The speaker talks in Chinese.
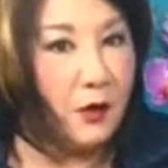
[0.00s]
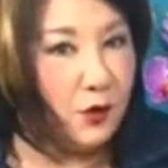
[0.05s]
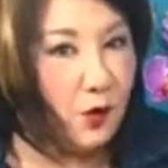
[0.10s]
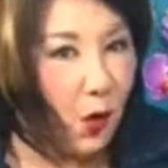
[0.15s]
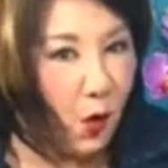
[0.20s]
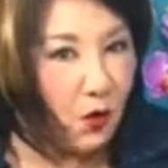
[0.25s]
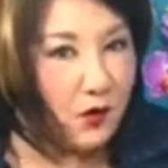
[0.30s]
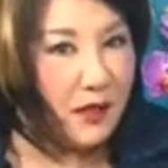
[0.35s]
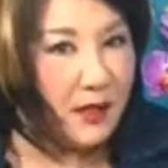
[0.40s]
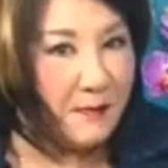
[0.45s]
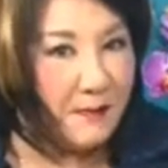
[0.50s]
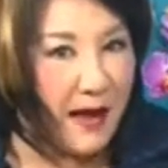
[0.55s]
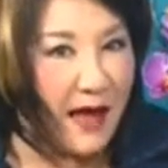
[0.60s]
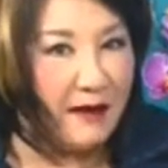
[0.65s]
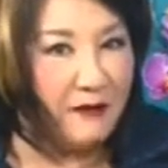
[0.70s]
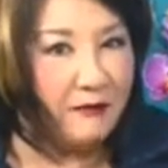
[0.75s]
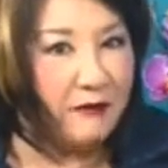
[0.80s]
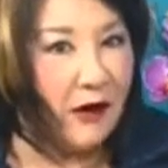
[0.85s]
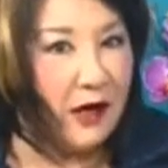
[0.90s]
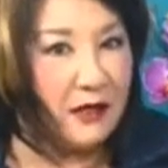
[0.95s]
有的
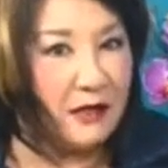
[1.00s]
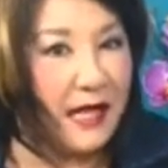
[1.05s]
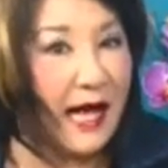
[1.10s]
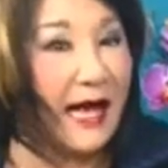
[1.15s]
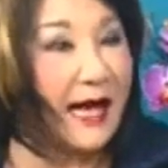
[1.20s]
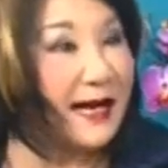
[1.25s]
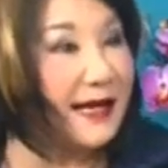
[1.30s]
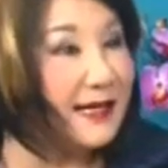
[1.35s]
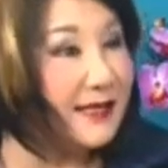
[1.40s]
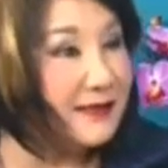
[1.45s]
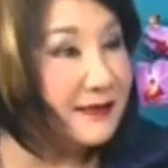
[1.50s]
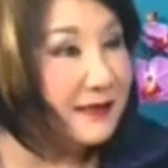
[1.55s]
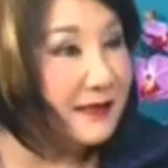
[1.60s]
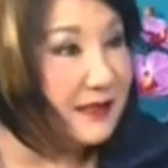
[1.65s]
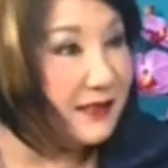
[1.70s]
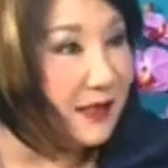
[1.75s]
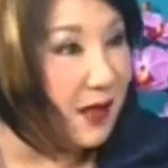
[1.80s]
卖方他还更